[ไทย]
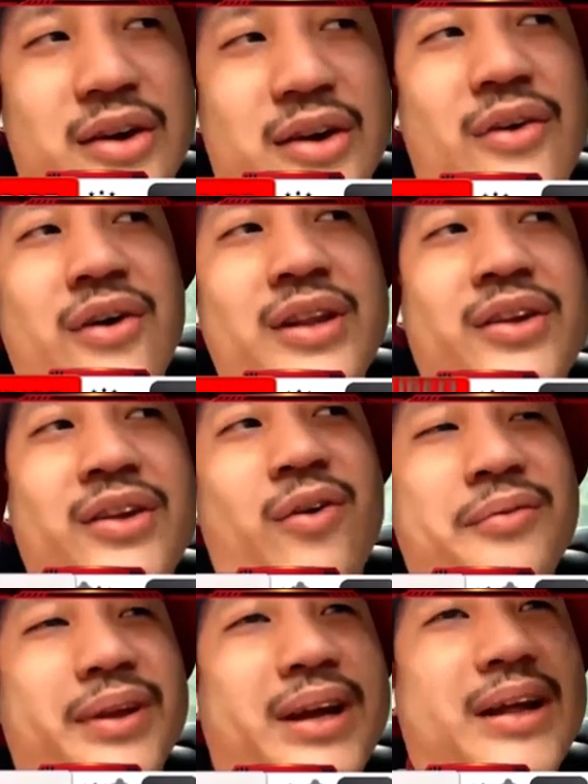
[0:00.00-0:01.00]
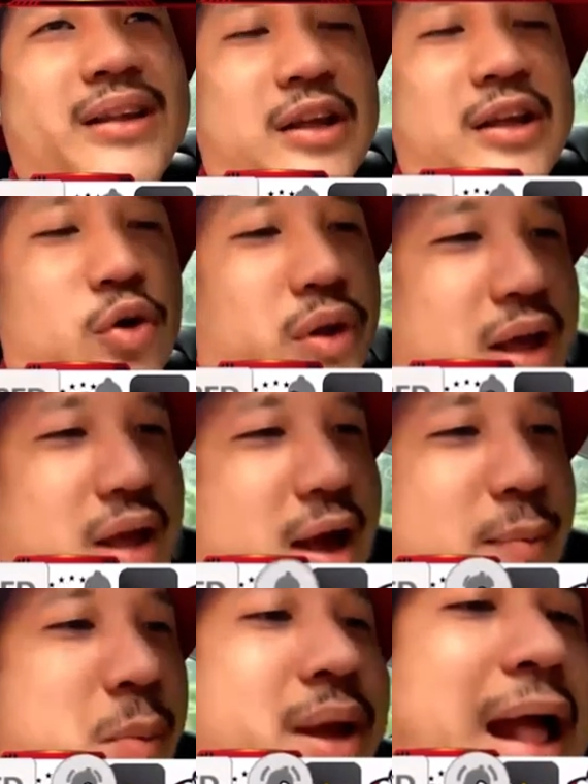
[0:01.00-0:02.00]
โดนโดนเหมือนกัน แต่ทนได้
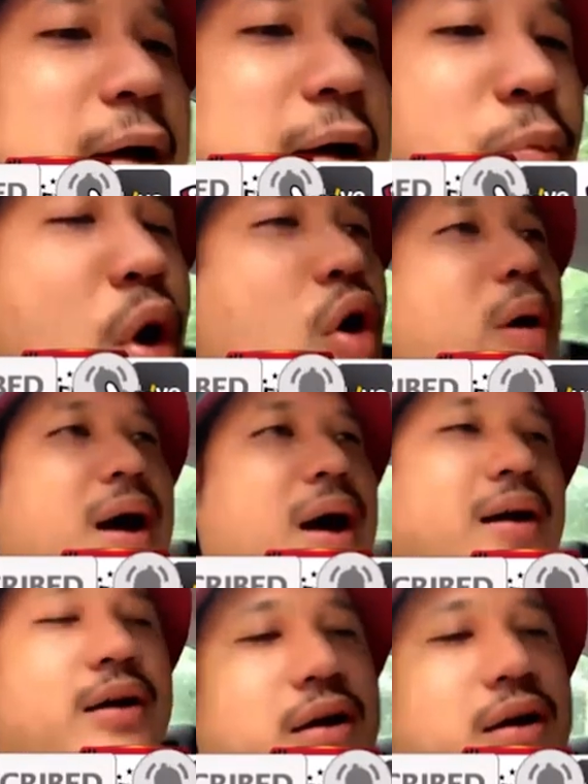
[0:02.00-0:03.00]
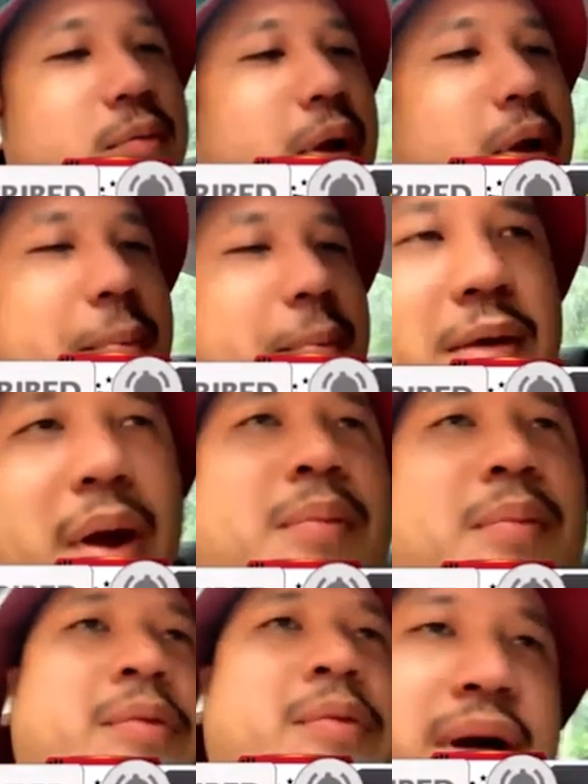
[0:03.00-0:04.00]
มันไม่หนักพอไม่ไม่
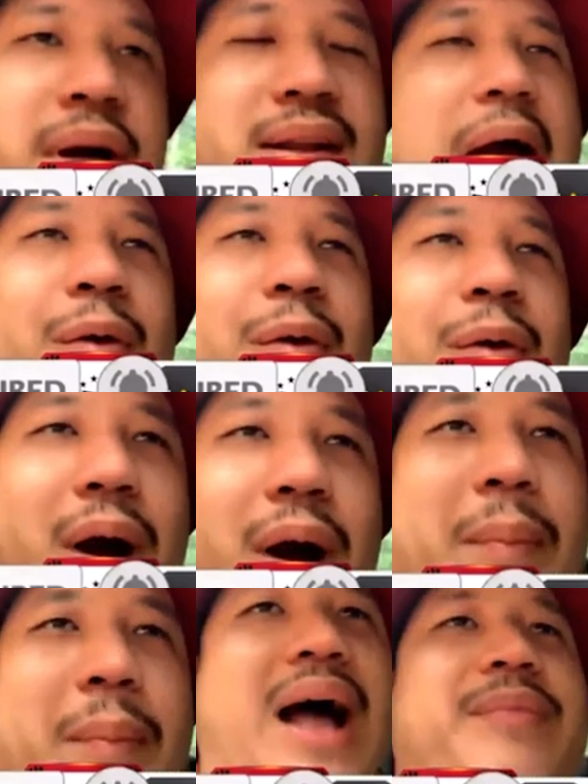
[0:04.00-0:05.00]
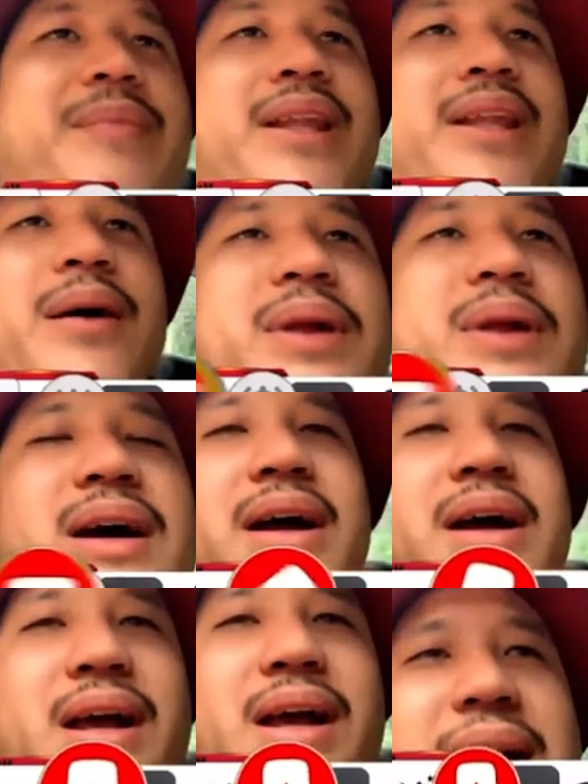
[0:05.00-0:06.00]
ไม่ไม่เหมือนซ้ายอุกกาบาตเหมือนเดิมที่เค
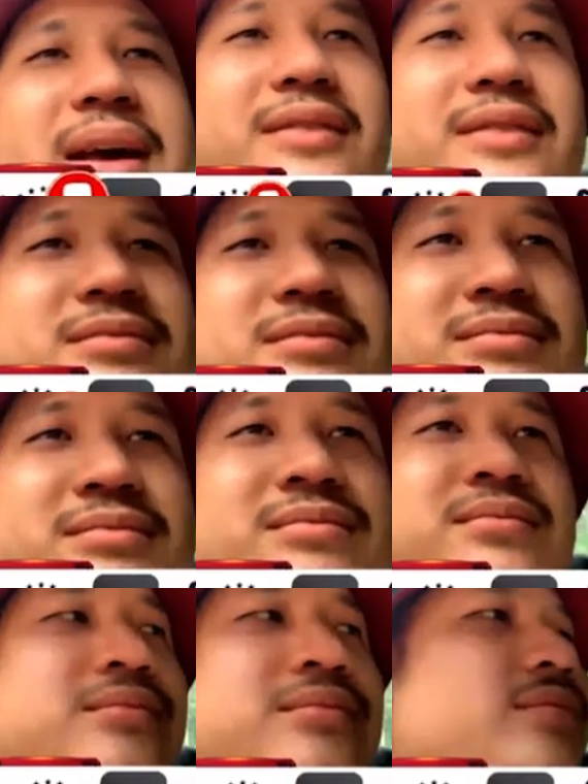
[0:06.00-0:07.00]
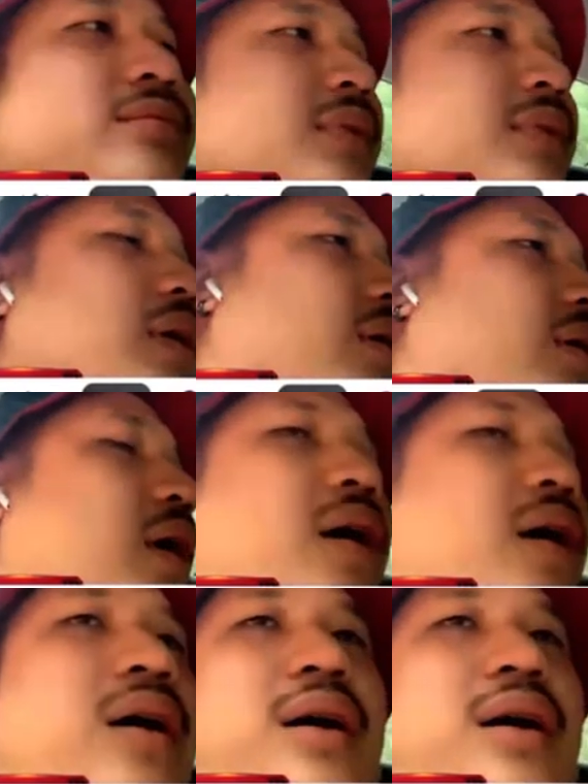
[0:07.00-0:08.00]
ยเห็นอ่ะอืม ก็
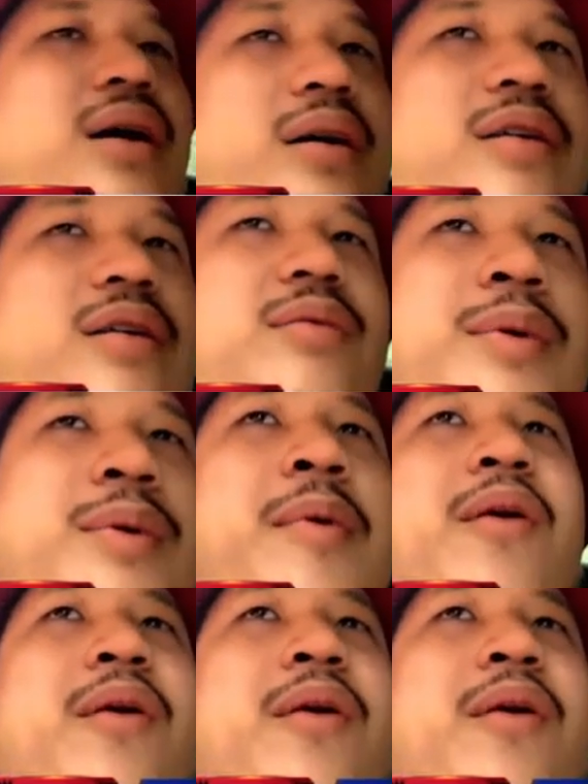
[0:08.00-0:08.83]
ผมมอง